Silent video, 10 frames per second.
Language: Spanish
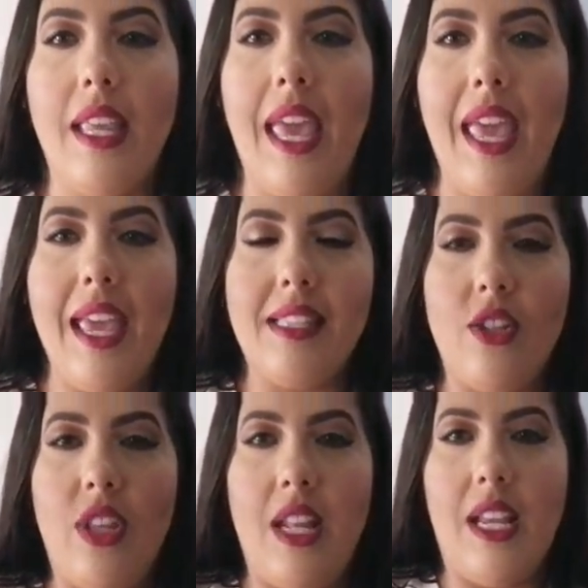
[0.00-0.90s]
que
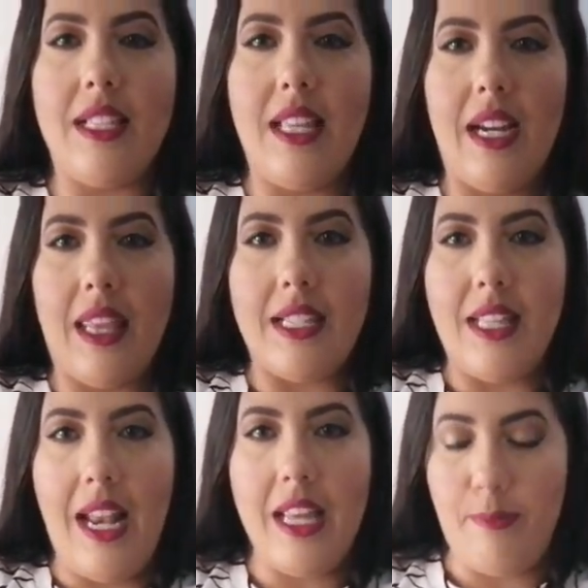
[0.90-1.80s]
esto tiene que ser
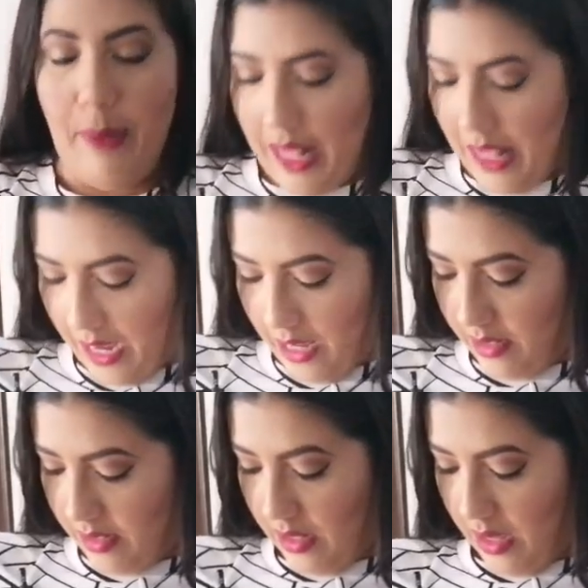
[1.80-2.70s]
desde la
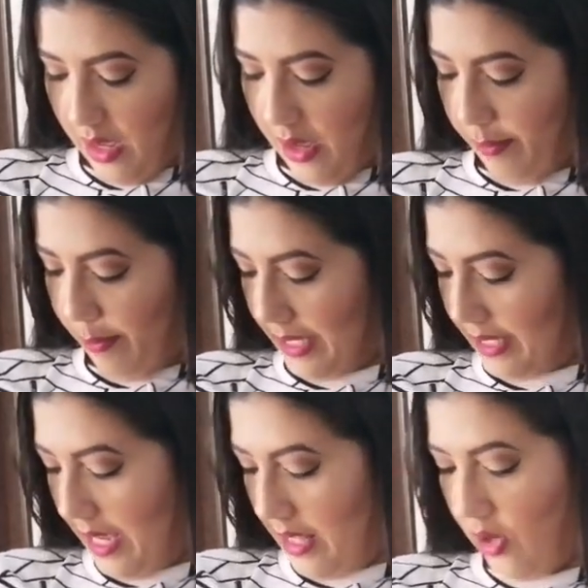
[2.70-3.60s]
espalda,
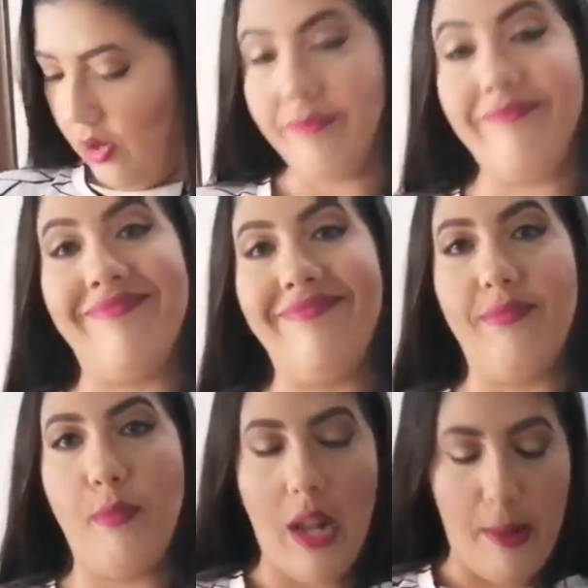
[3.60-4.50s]
pasando
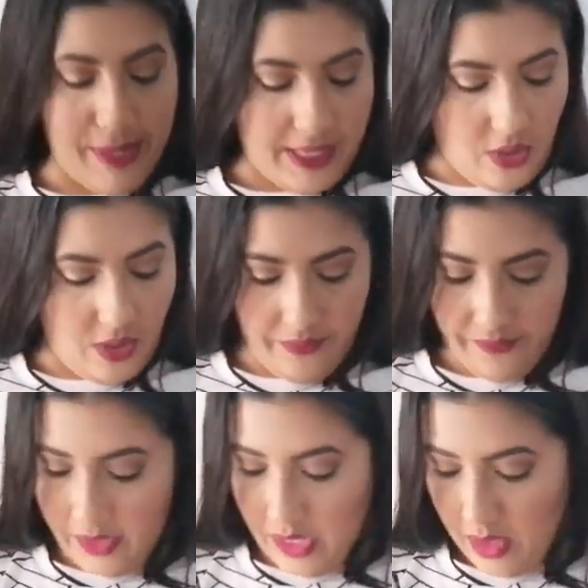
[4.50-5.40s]
por el pezón.
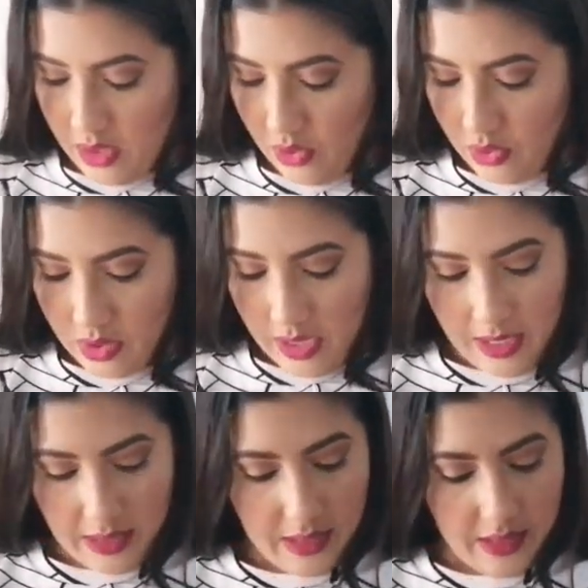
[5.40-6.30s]

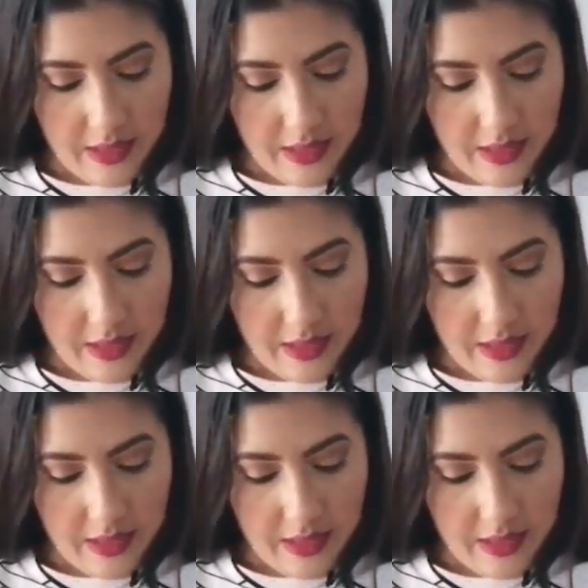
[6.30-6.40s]
Entonces,